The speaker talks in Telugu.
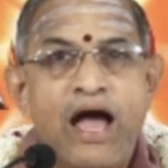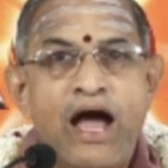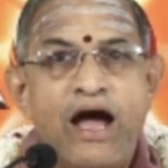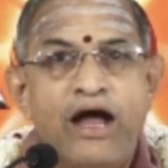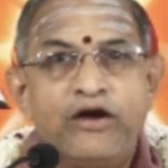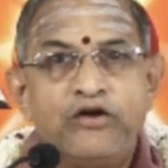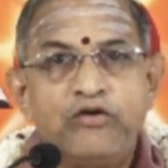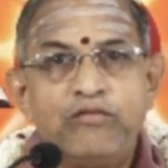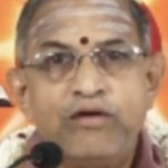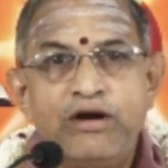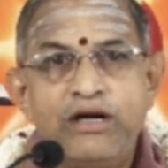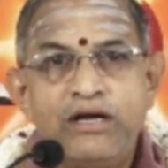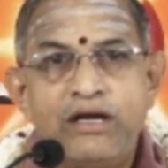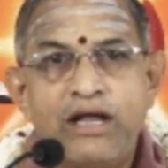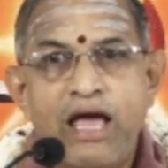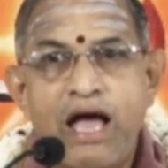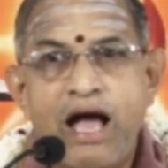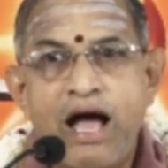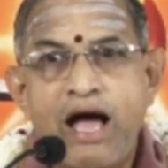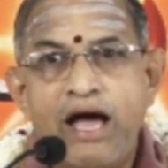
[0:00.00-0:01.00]
అటువంటి
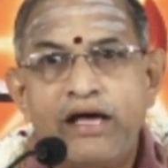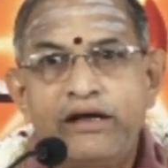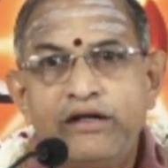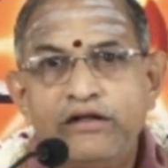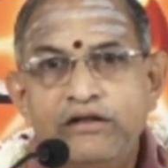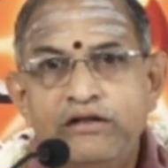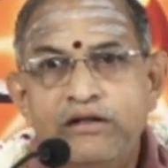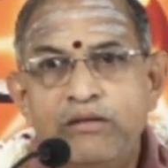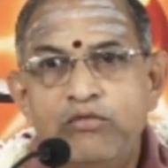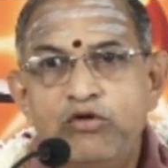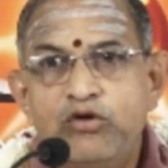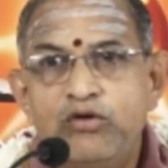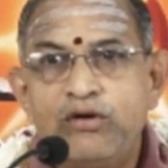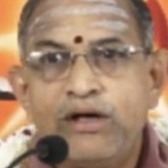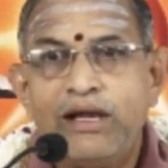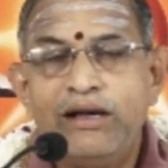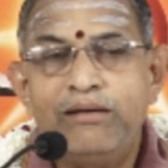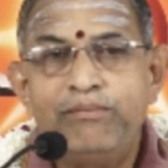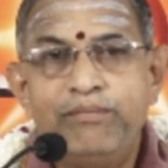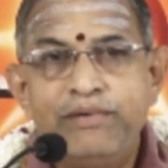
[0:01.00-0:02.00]
ఆనందమును
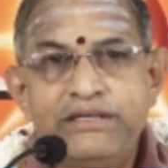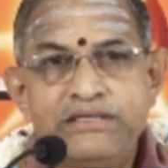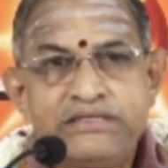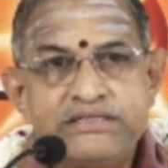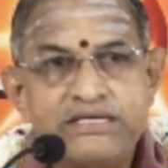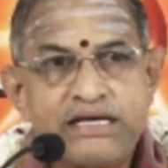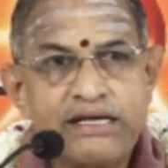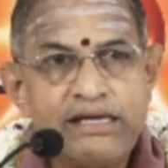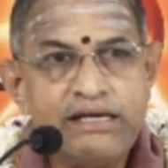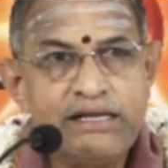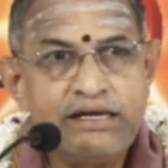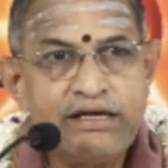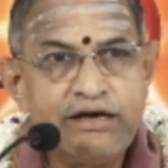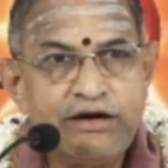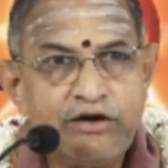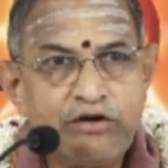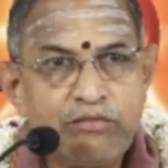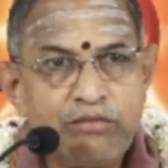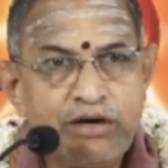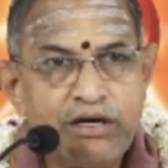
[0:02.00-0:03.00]

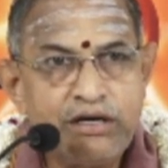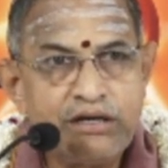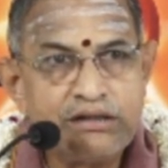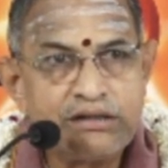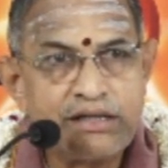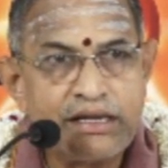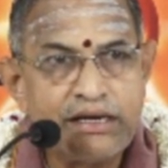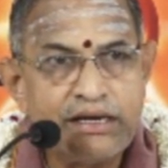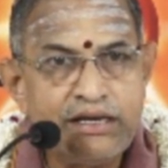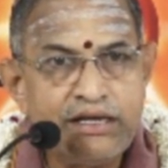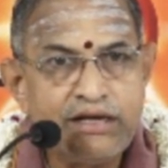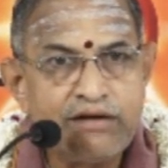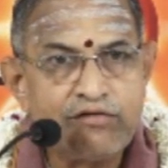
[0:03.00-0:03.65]
కల్పించగలిగినటువంటి తల్లి